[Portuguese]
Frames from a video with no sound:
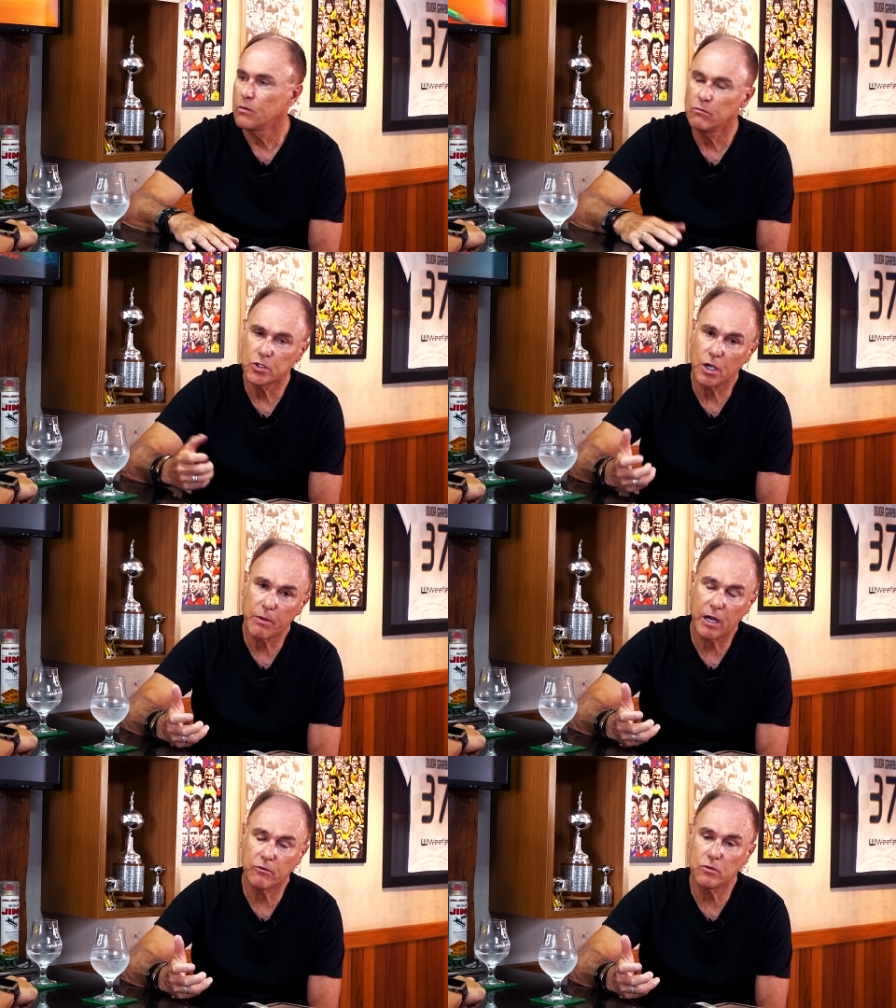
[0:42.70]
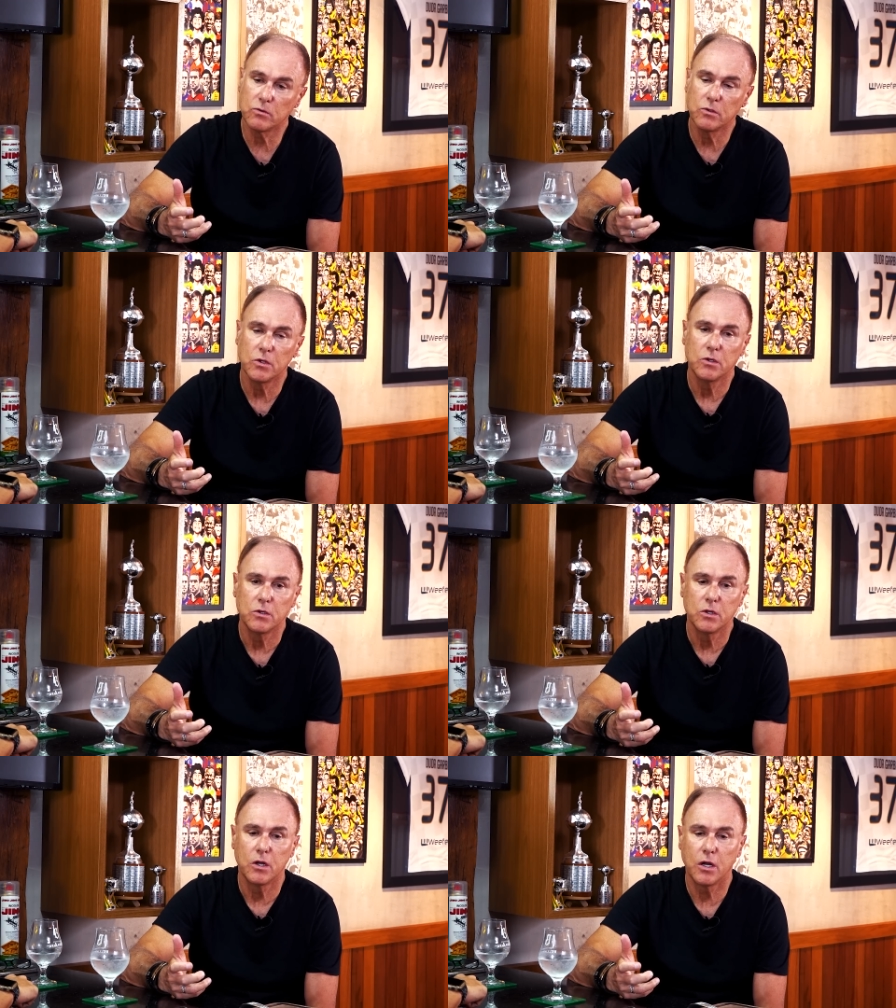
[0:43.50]
Me chamavam.
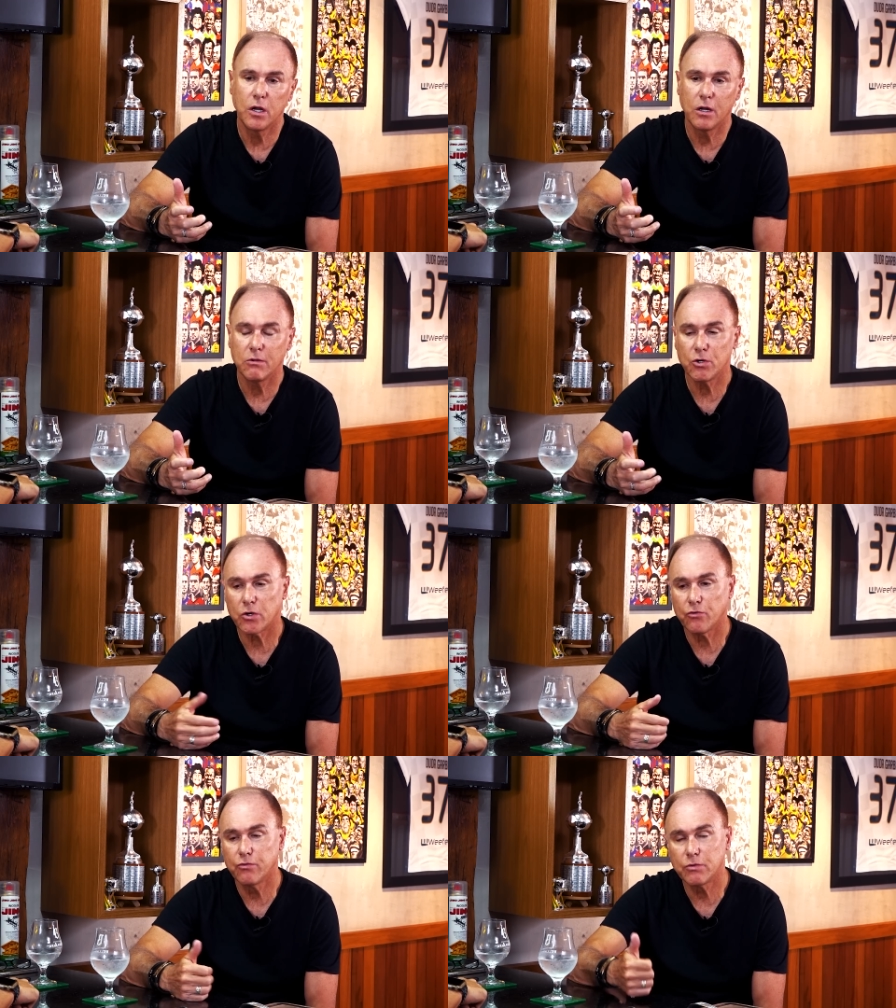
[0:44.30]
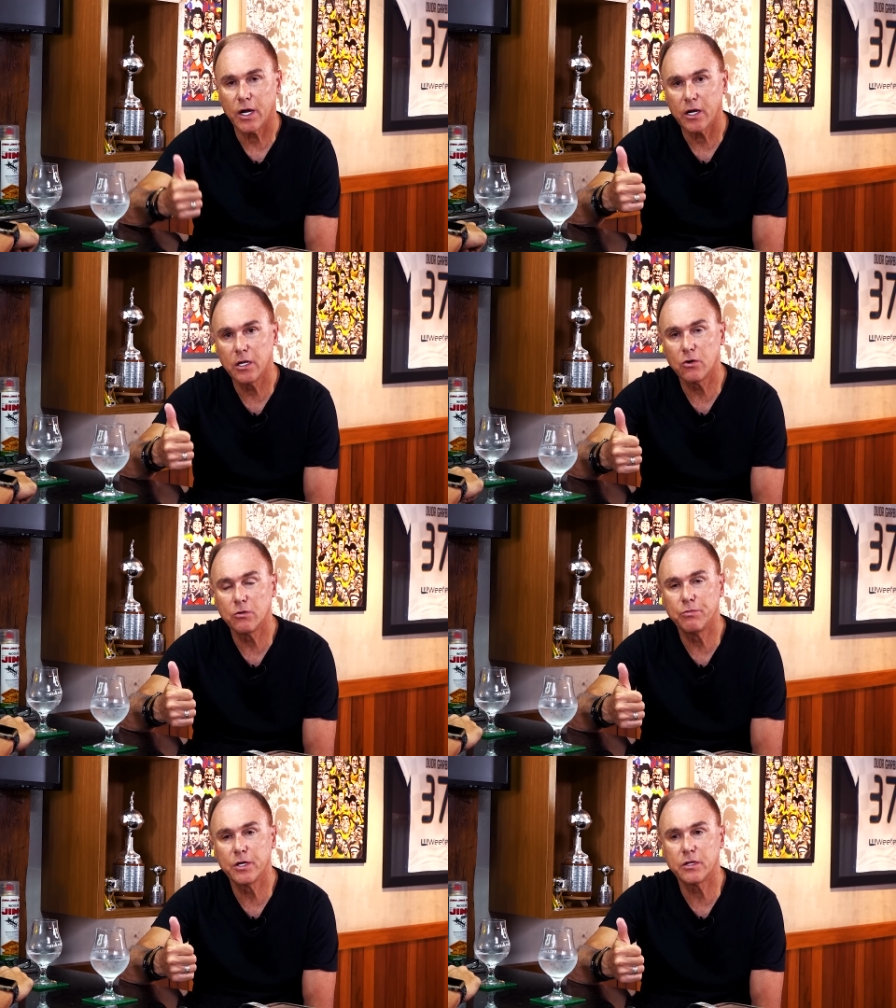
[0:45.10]
Uh, eu narrei a
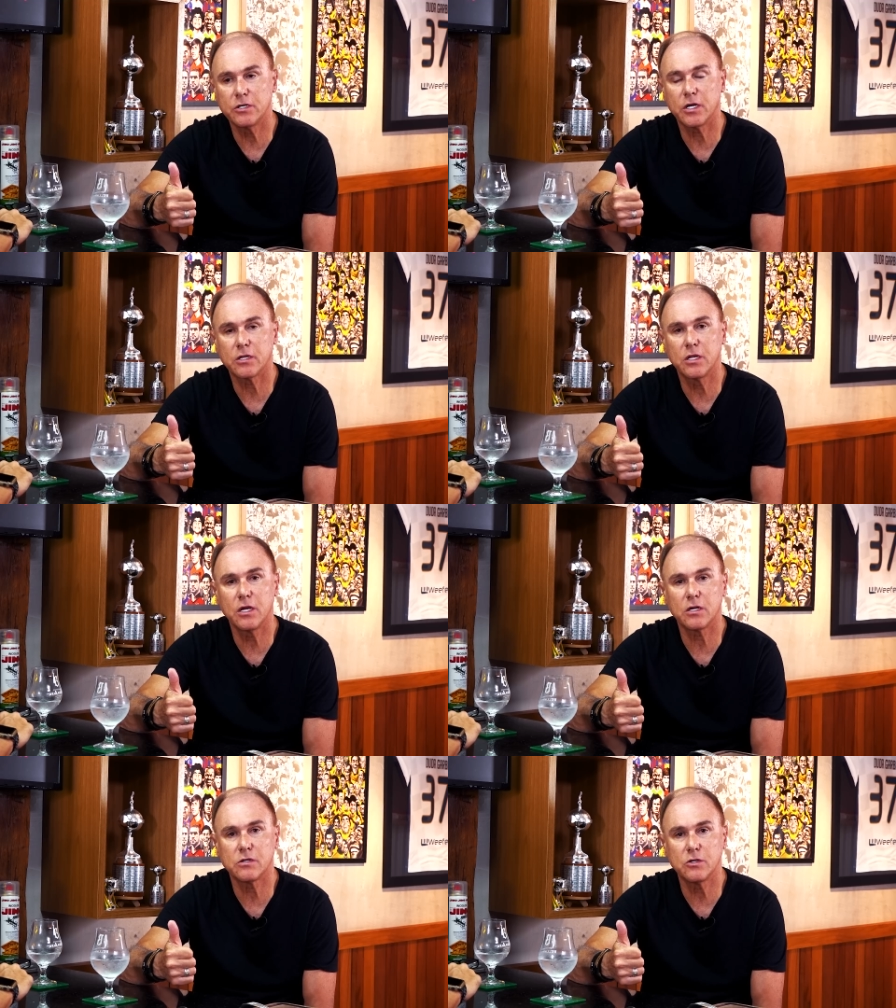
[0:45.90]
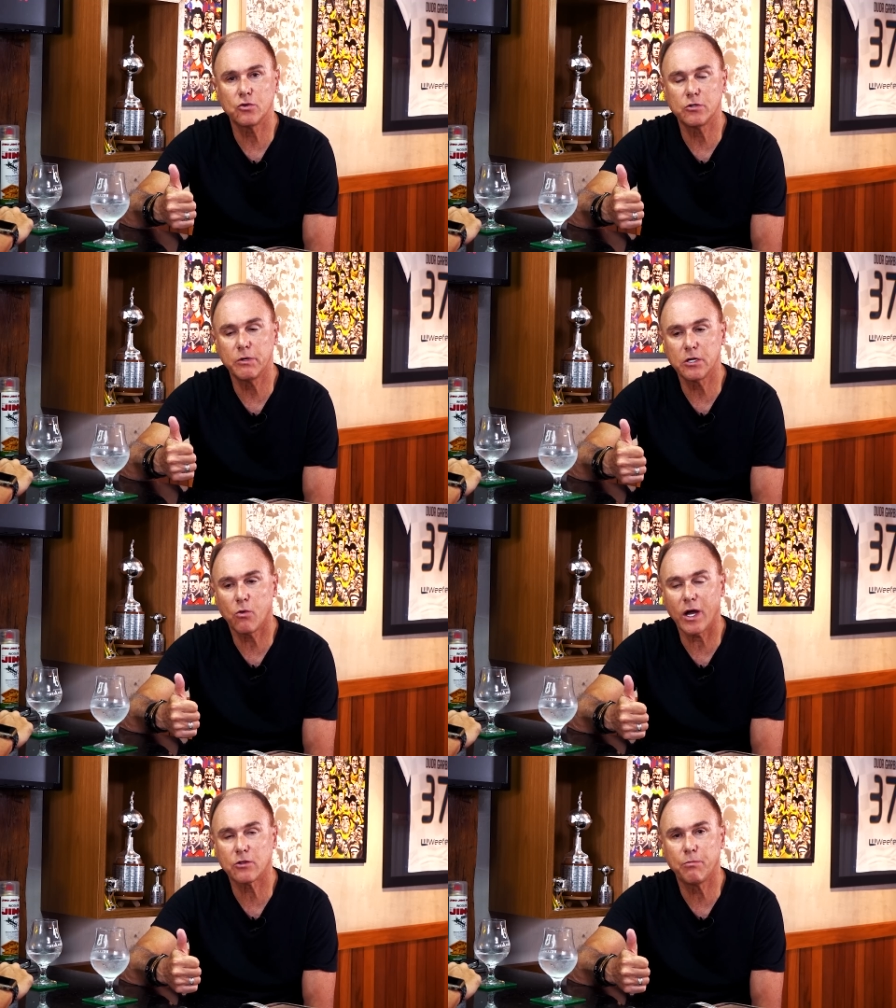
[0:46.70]
Olimpíada de Atenas em
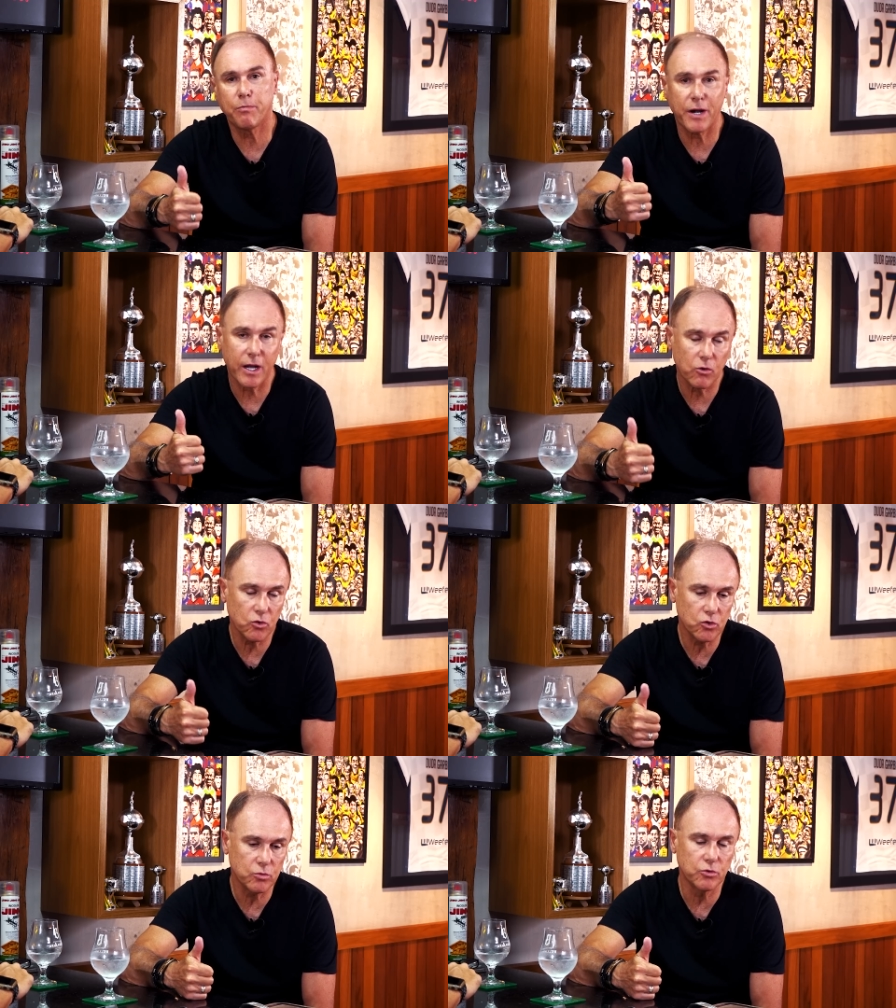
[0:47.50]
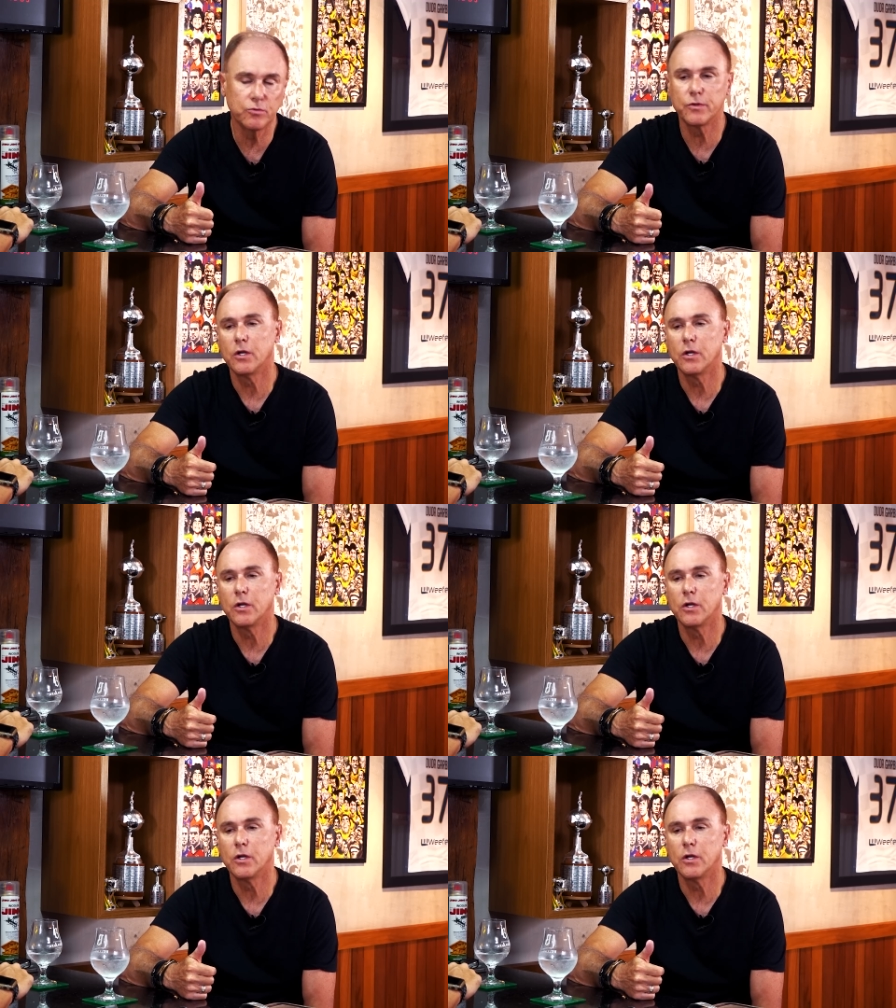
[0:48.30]
2004 para Globo.